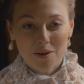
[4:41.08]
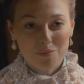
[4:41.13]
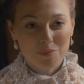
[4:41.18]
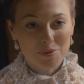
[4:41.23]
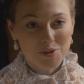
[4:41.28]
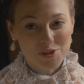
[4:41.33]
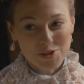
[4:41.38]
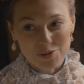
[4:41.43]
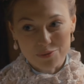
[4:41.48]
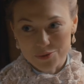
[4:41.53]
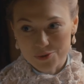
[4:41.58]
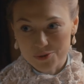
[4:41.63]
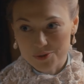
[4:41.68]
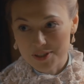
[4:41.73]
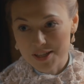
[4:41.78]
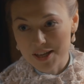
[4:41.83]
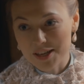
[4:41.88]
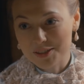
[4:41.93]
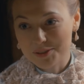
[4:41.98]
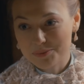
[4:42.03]
bizim
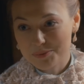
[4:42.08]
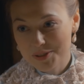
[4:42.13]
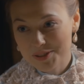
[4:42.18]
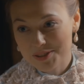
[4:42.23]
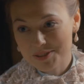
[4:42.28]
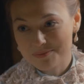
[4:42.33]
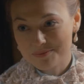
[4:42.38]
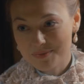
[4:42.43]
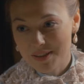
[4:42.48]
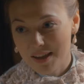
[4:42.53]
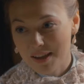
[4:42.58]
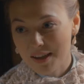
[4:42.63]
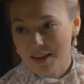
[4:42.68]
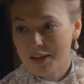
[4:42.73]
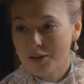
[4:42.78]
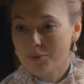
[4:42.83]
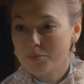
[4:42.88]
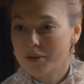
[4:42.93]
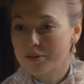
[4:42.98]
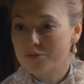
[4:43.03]
hünkarımız
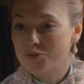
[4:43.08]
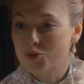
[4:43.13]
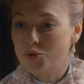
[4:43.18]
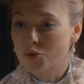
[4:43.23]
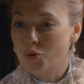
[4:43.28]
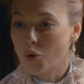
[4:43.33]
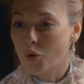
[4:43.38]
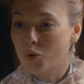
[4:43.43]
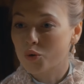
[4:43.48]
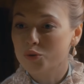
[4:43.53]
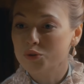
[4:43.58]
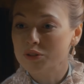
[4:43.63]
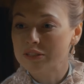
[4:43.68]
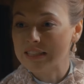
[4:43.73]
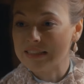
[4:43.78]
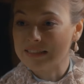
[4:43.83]
her mevzuyu okur